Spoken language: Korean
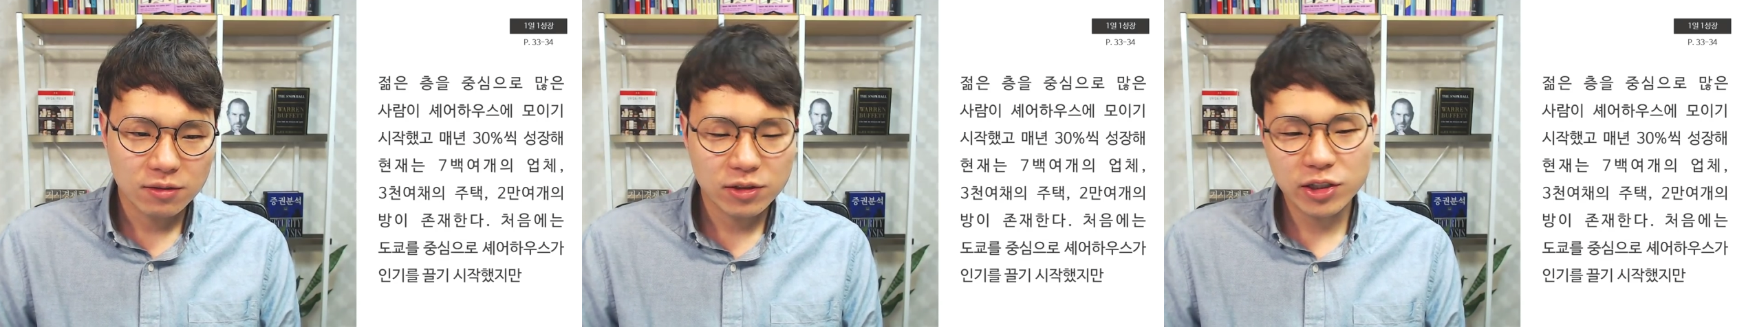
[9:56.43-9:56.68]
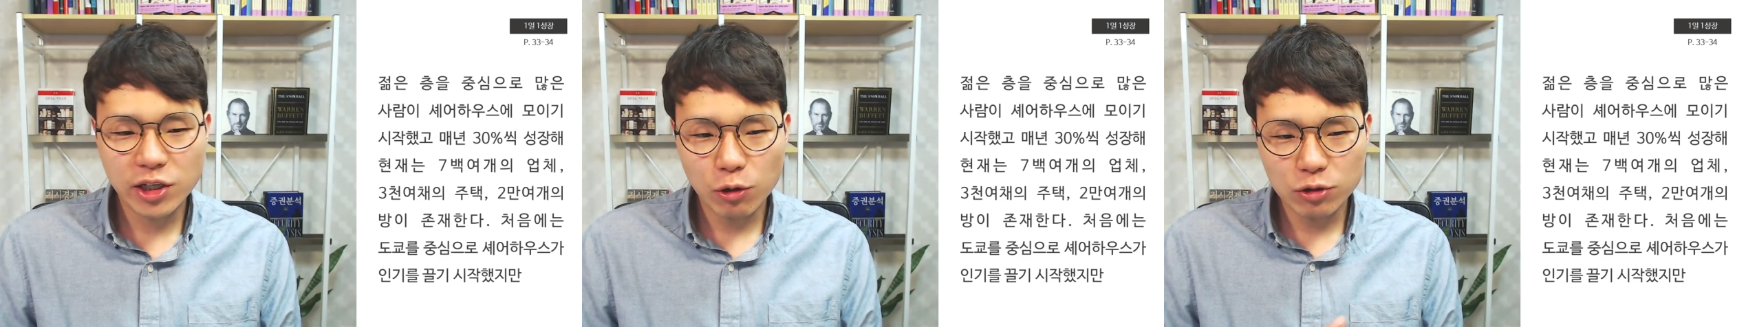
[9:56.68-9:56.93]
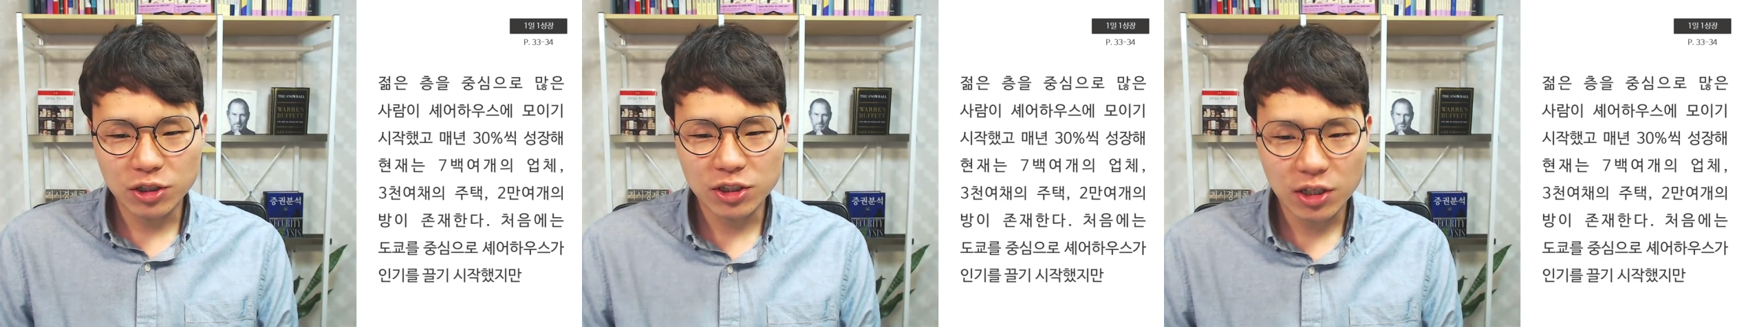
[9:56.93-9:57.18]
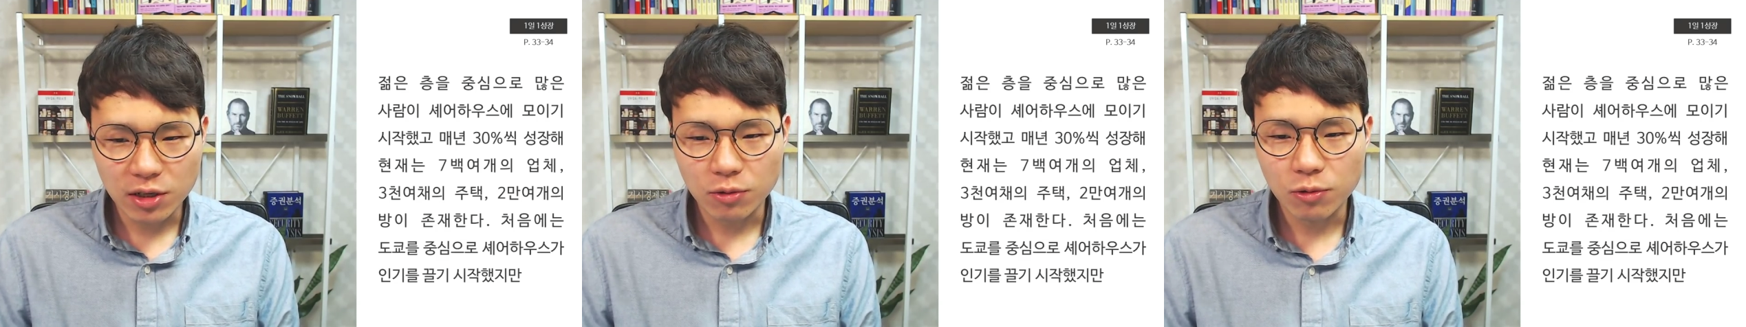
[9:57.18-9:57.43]
채워지기
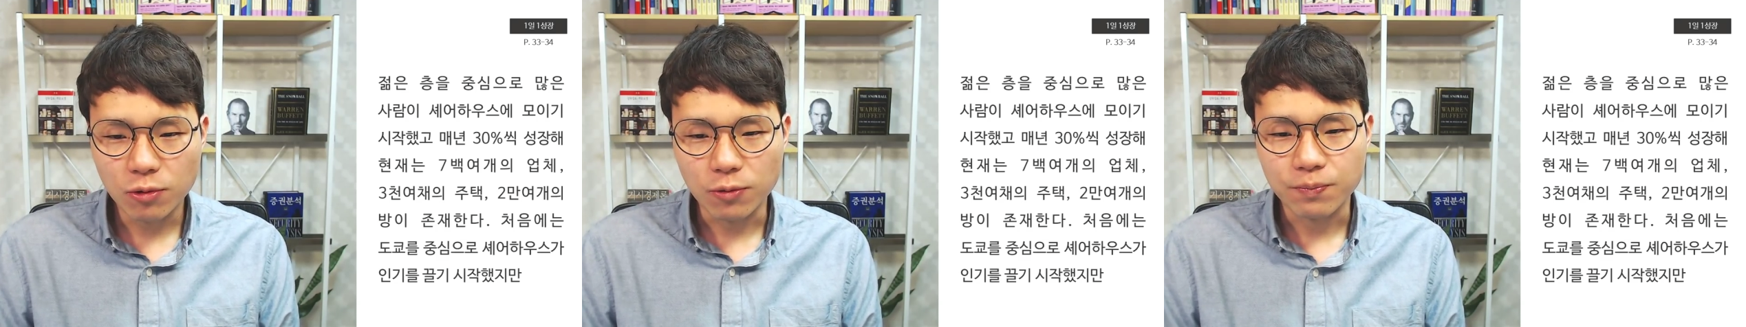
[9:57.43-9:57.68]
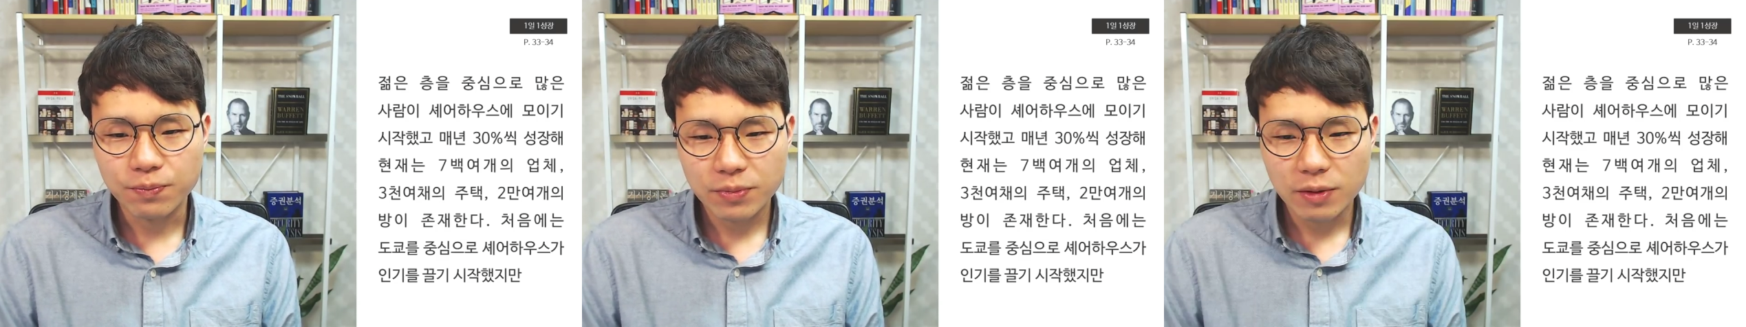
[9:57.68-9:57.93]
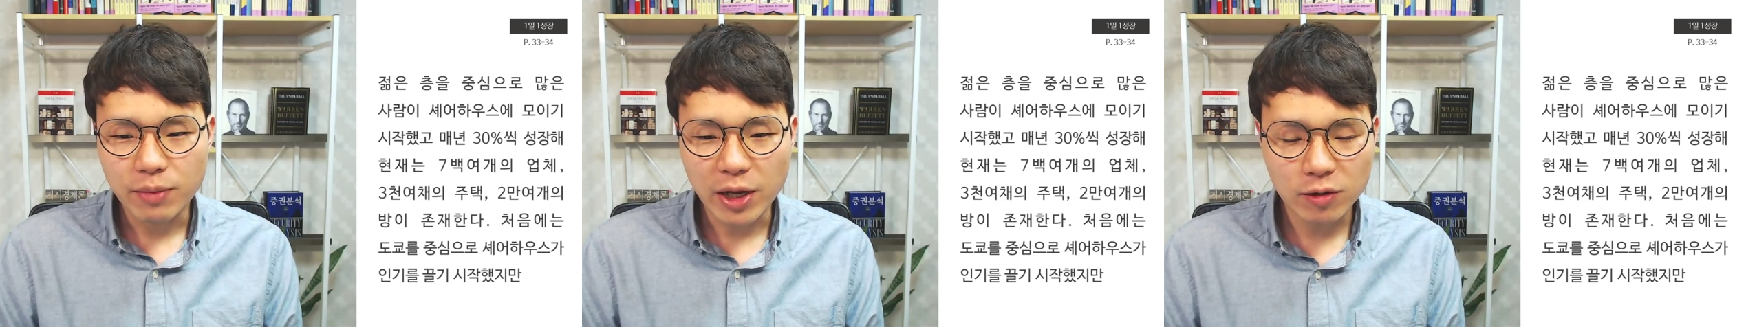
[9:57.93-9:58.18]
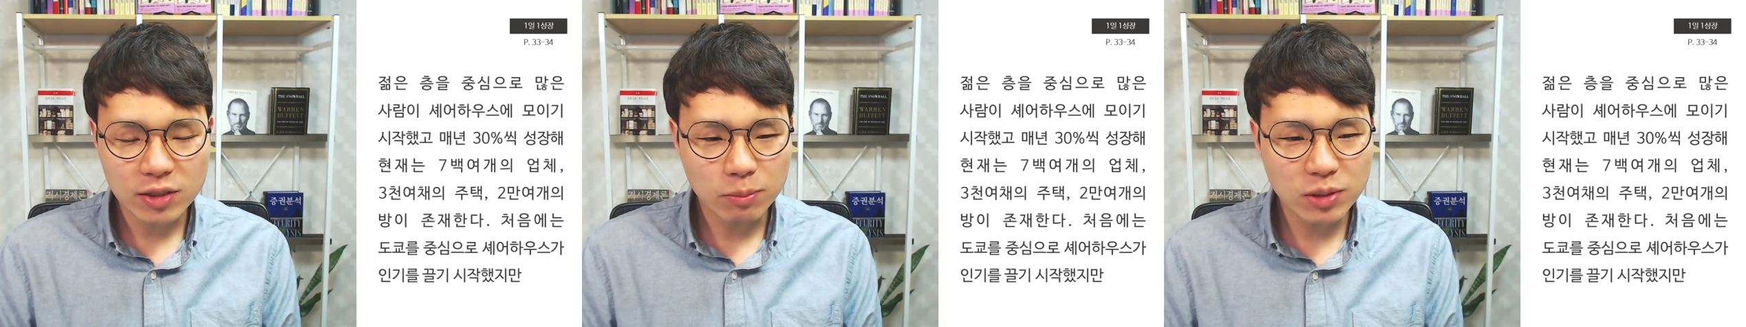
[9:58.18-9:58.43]
시작했고
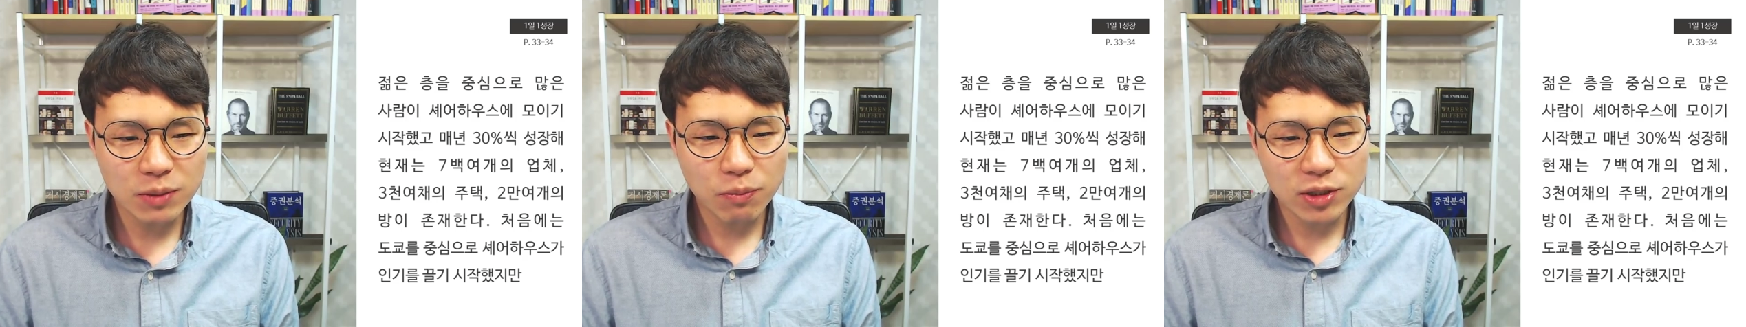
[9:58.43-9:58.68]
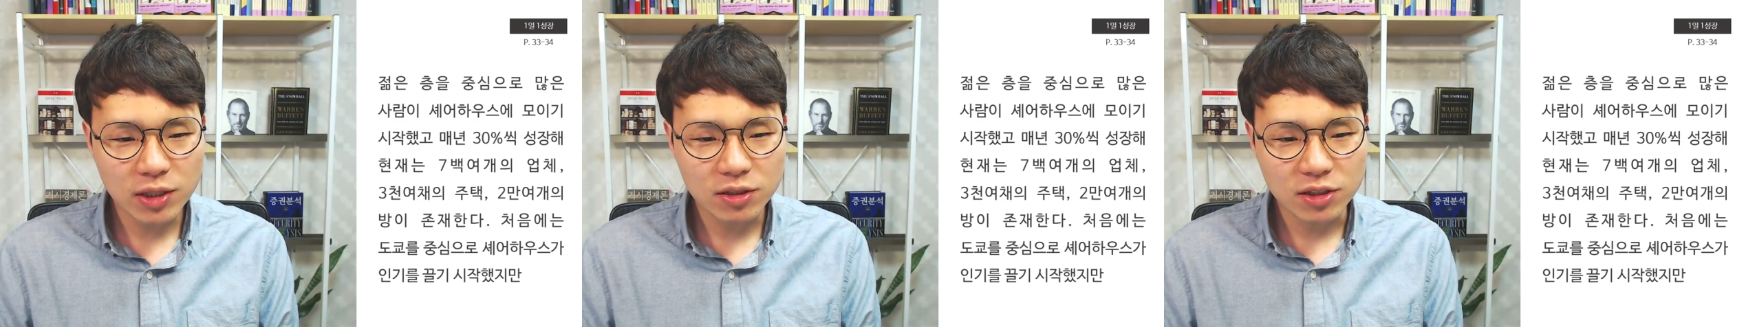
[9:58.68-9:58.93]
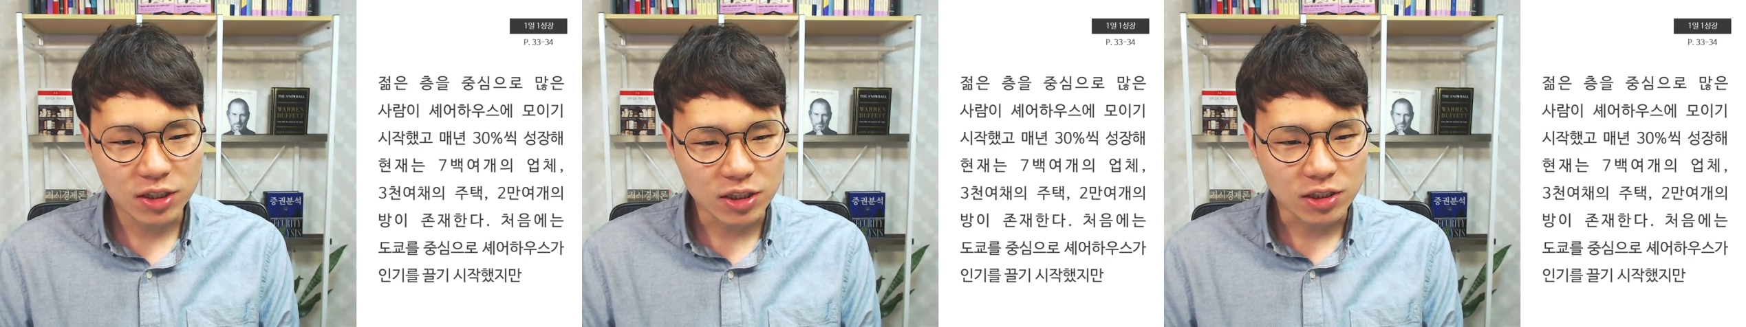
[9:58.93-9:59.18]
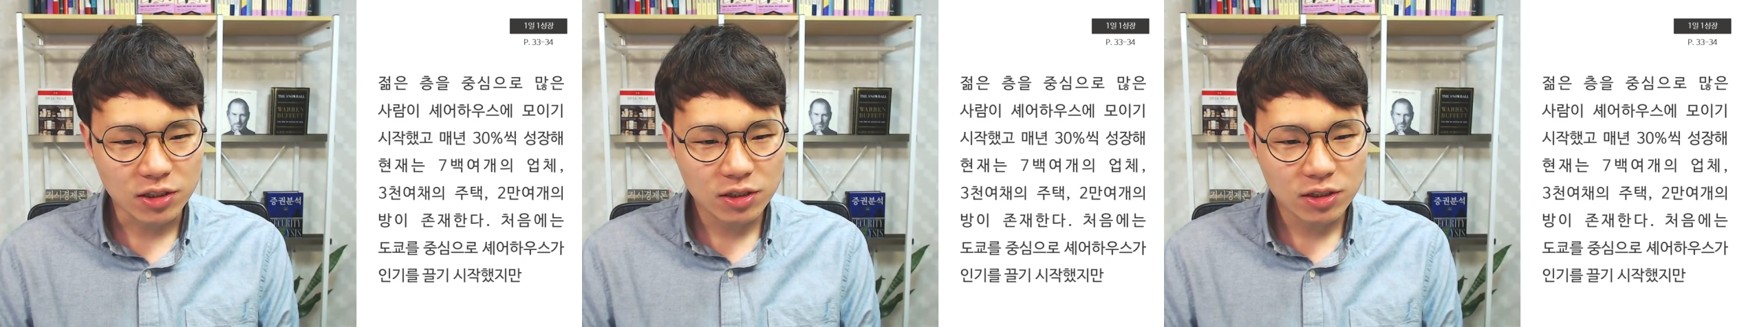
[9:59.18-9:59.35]
매년 30%씩